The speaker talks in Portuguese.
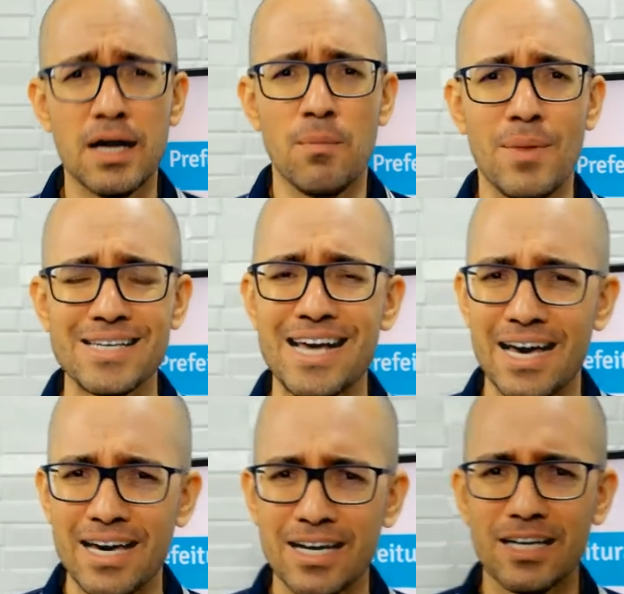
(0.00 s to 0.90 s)
mas a
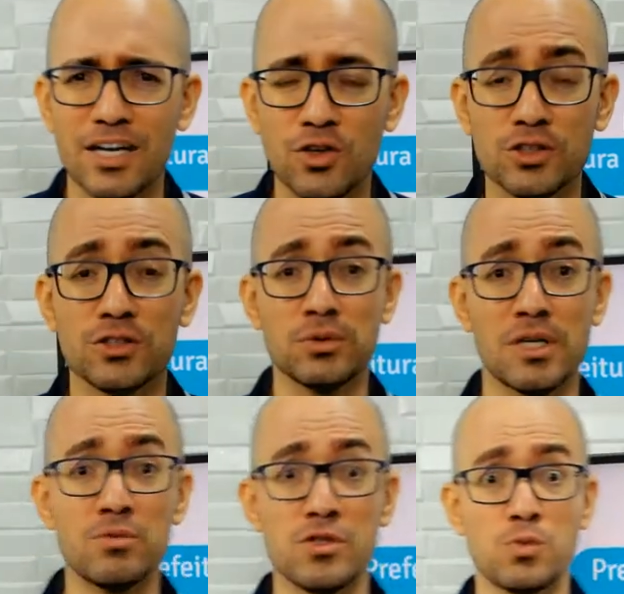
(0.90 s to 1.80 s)
regra é nós não
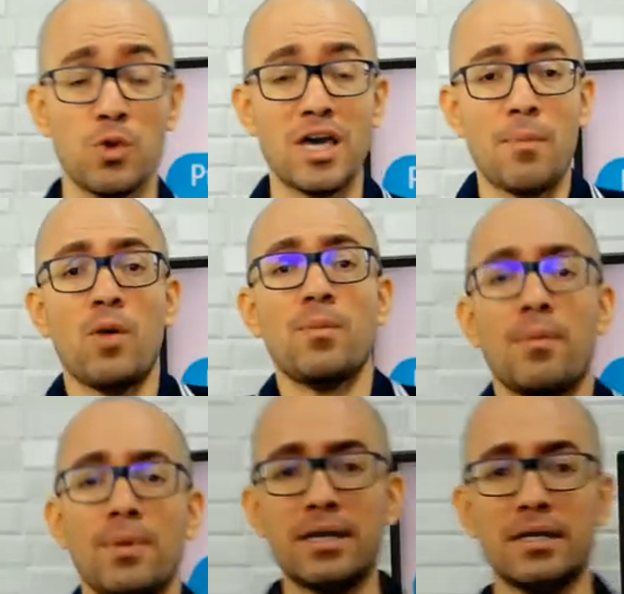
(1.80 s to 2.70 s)
termos isso, porque a própria
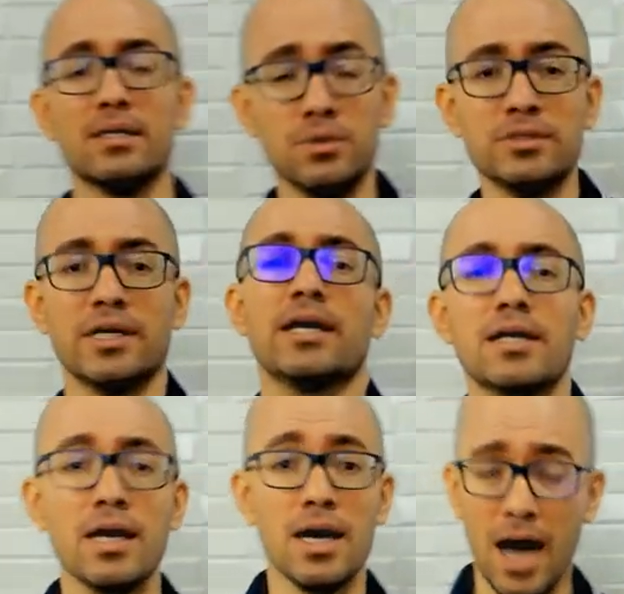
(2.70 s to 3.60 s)
banca ela não
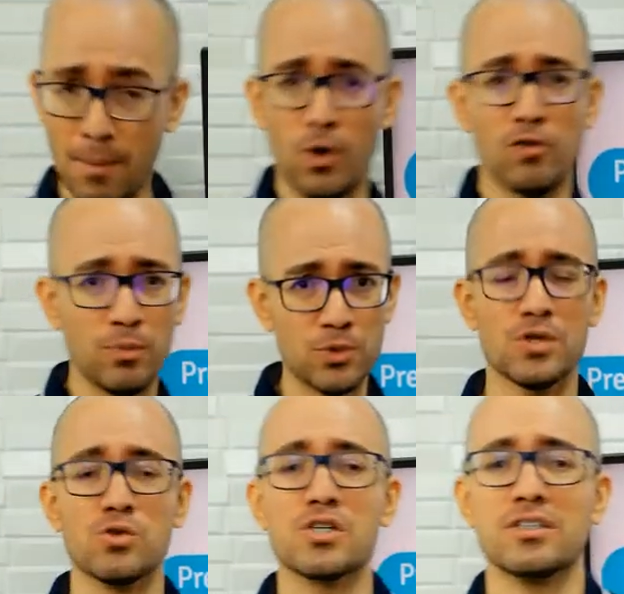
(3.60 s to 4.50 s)
entrega a prova para os
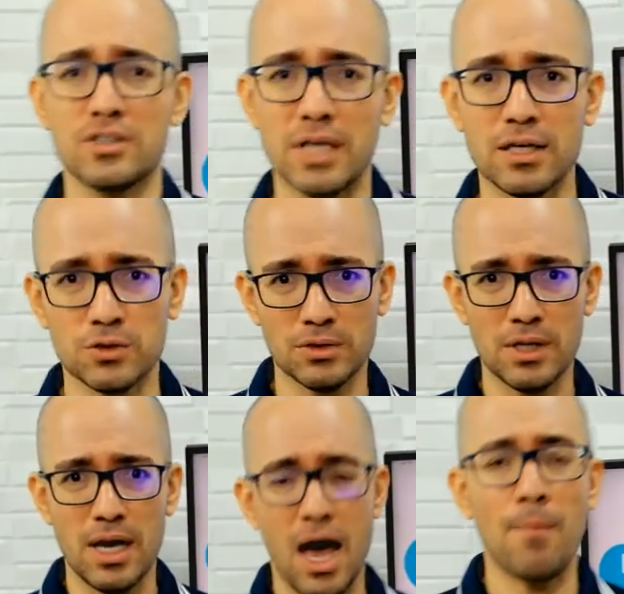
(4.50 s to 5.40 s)
seus candidatos.
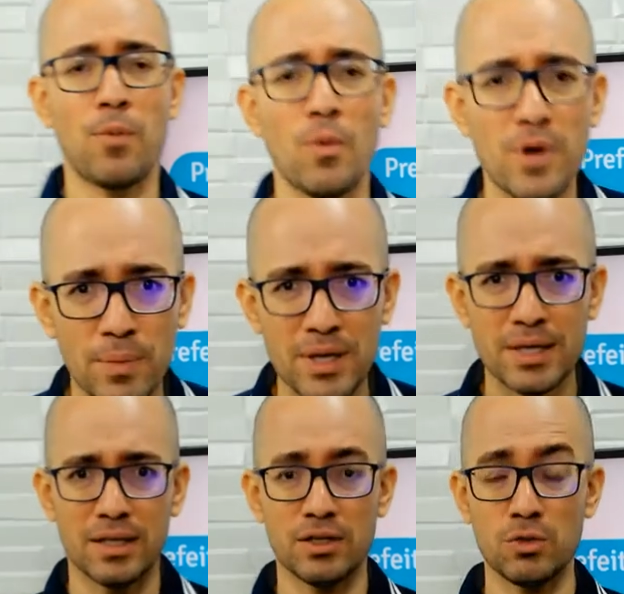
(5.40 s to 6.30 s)
A própria
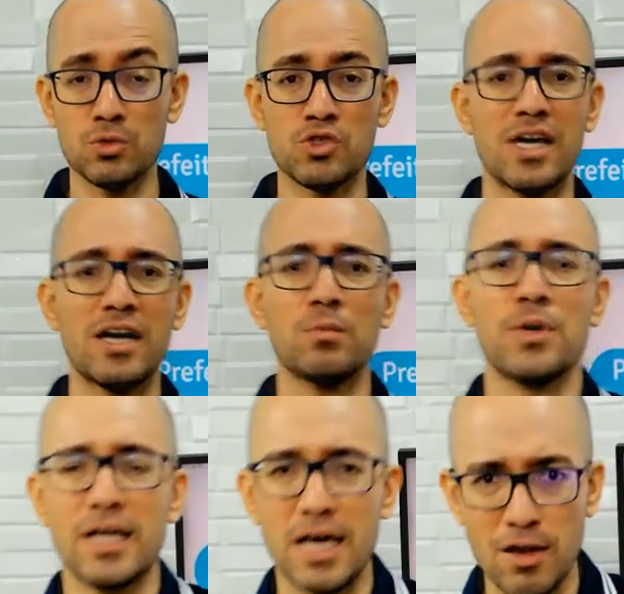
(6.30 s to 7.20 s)
banca ela não gera um
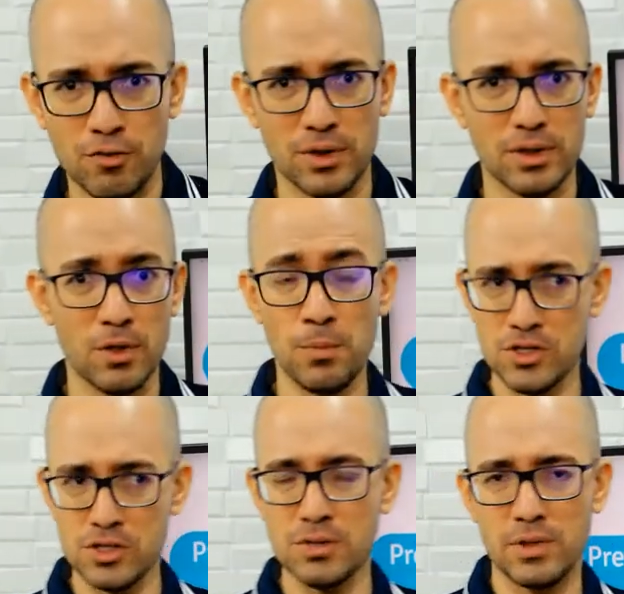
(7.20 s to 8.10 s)
PDF. Eu
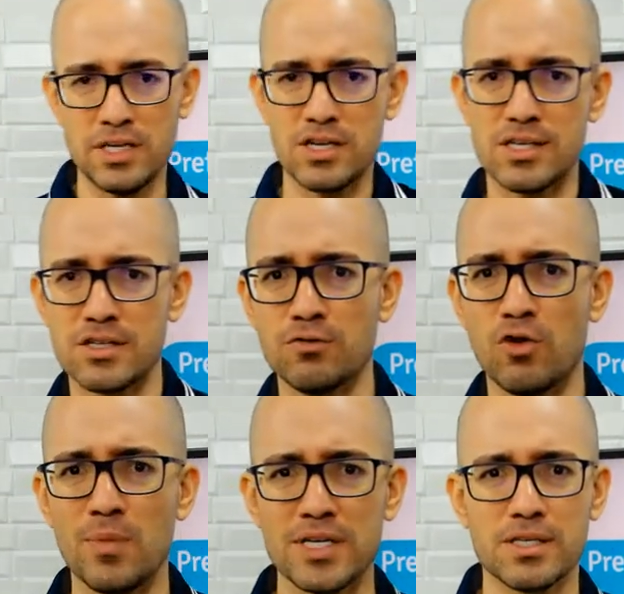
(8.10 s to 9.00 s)
pedi, lei de acesso à
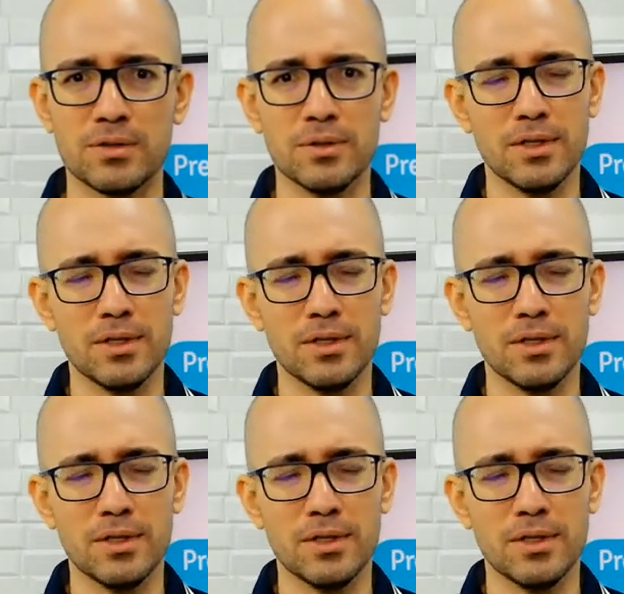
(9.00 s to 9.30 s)
informação,